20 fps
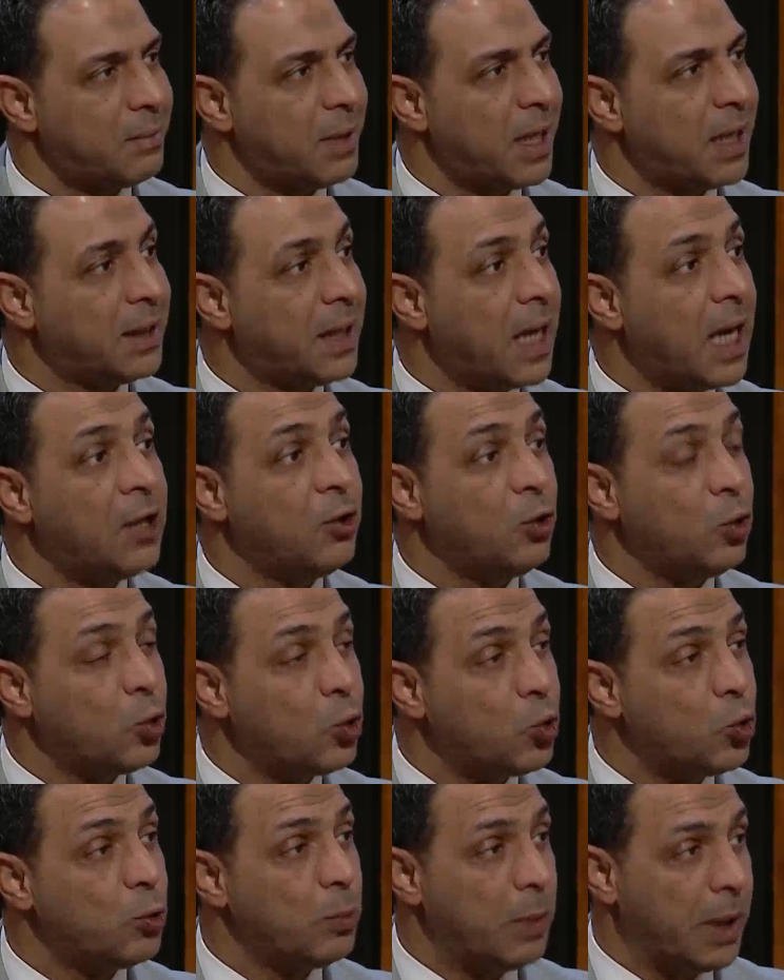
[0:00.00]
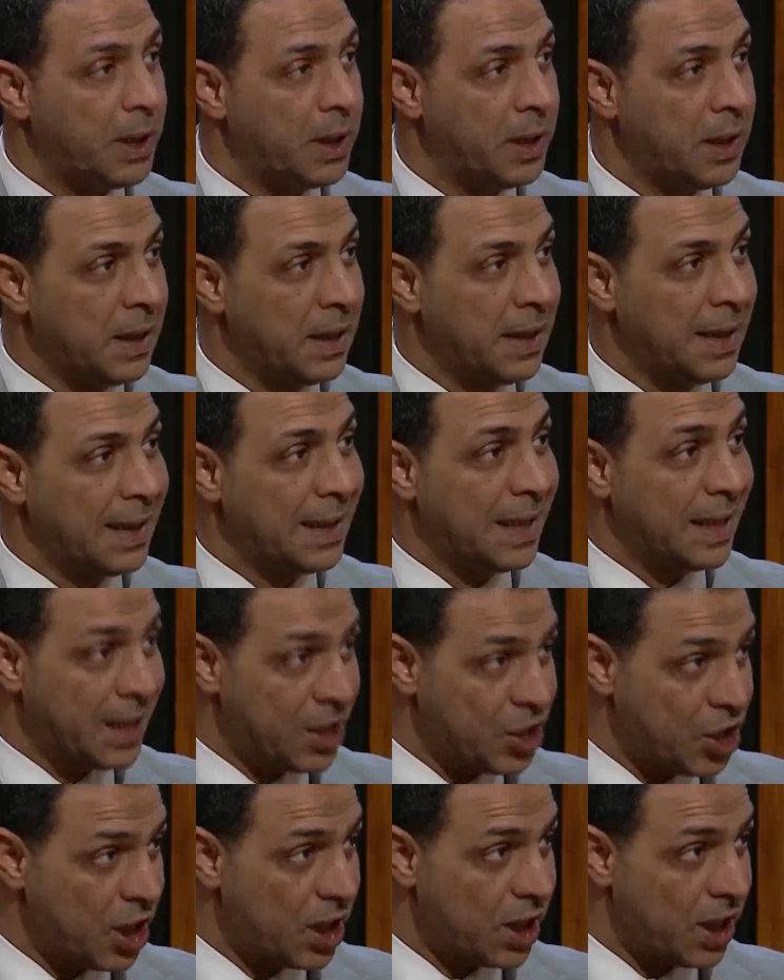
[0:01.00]
بأن أي حكومة
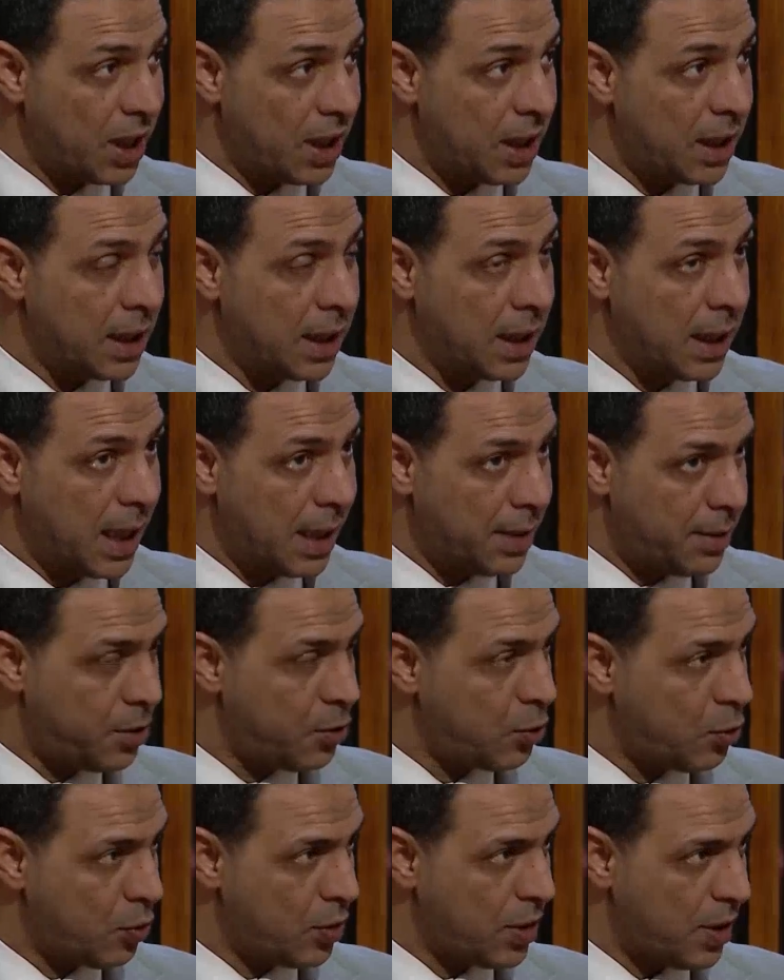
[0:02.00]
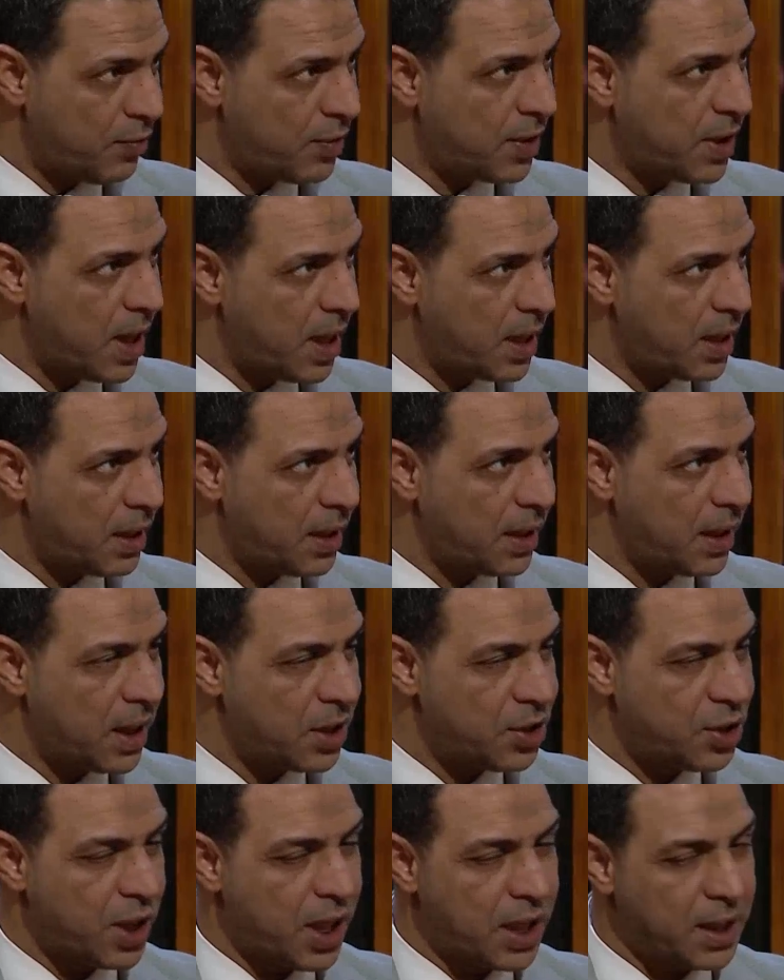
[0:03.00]
تتشكل هذه رؤية في داخل
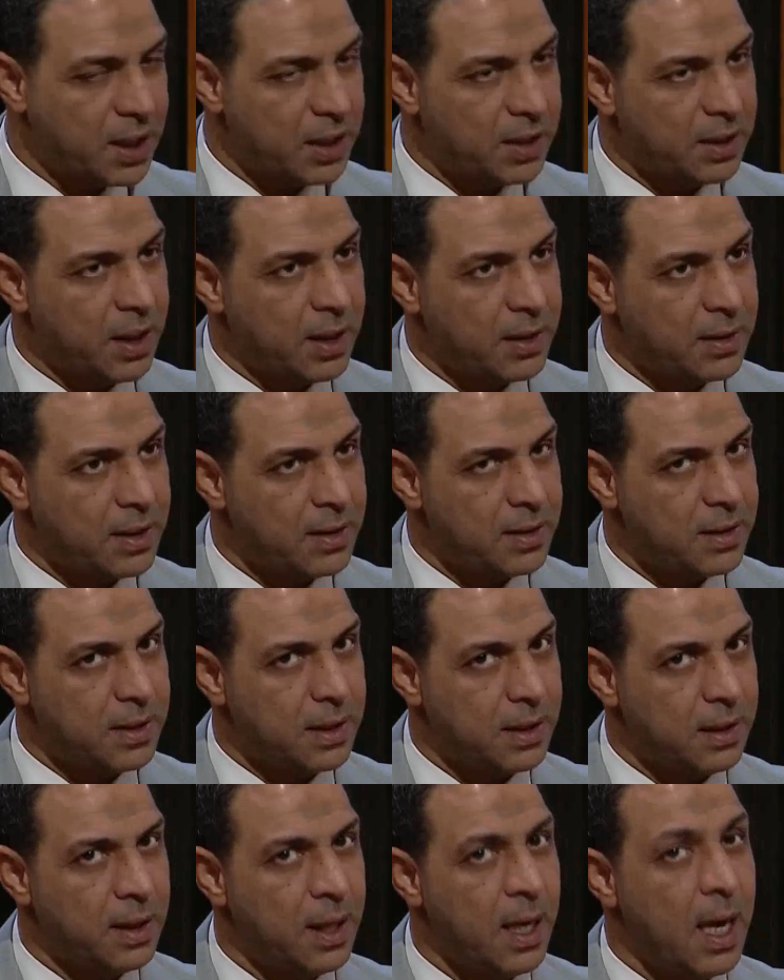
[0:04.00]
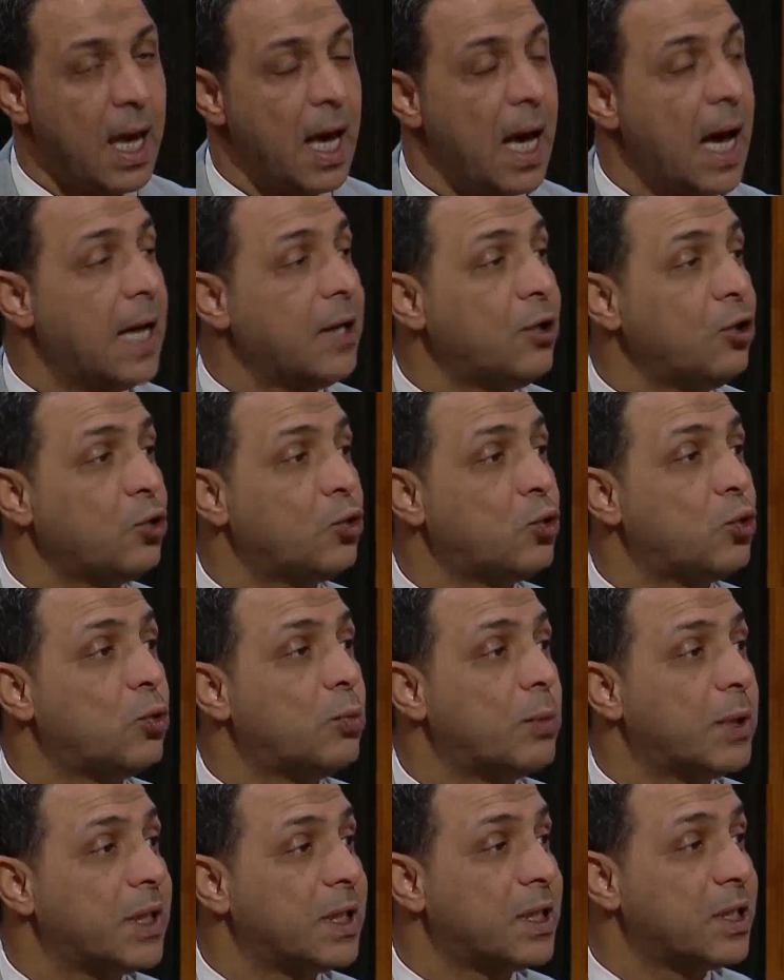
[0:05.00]
أجنحة الإطار التنسيقي أي
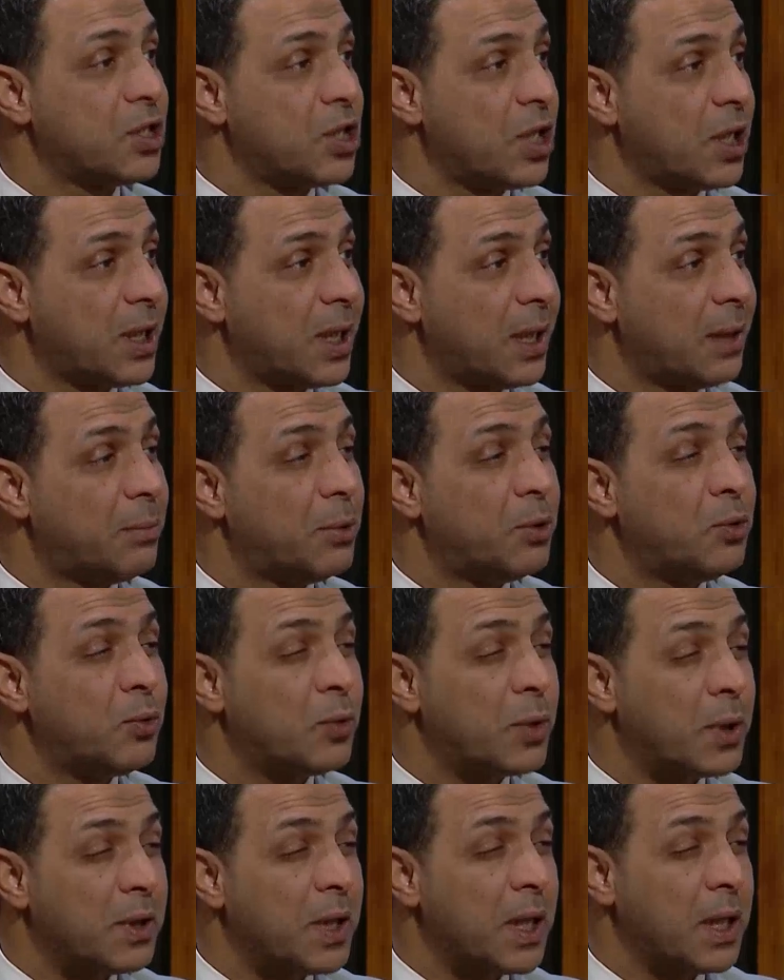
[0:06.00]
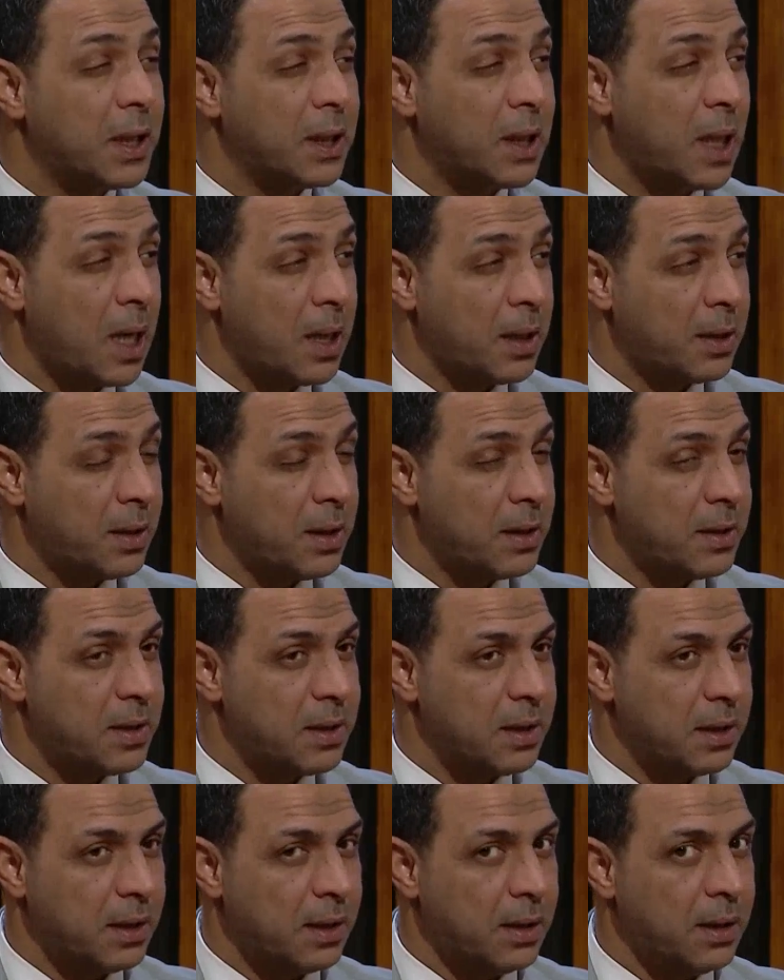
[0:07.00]
حكومة تتشكل بدون رضا الإطار
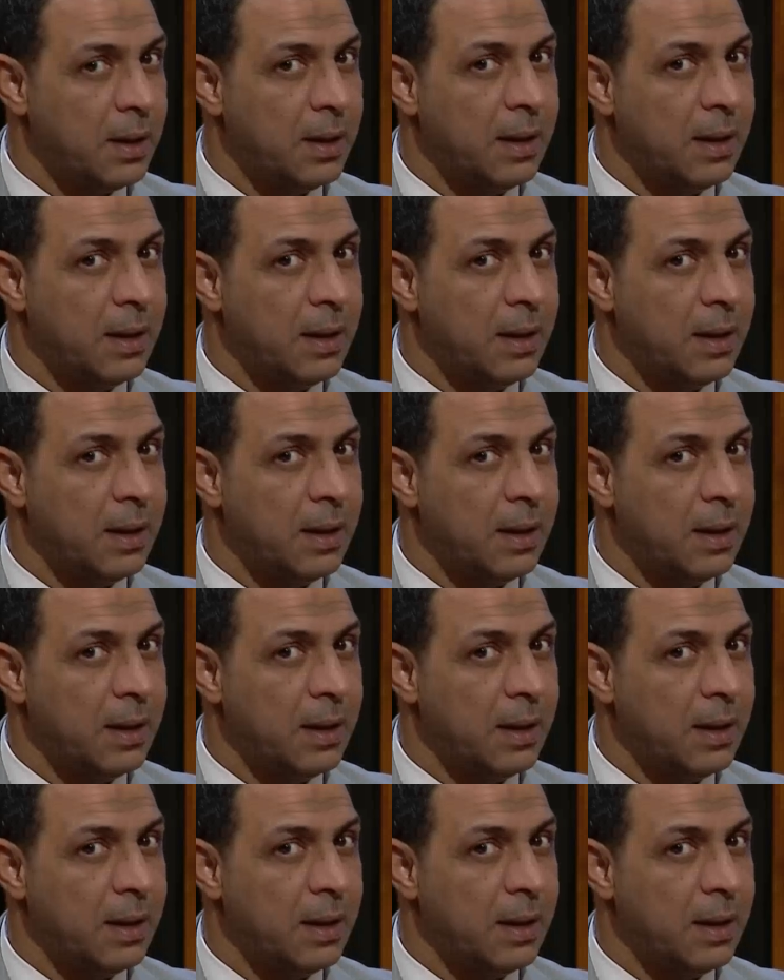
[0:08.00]
التنسيقي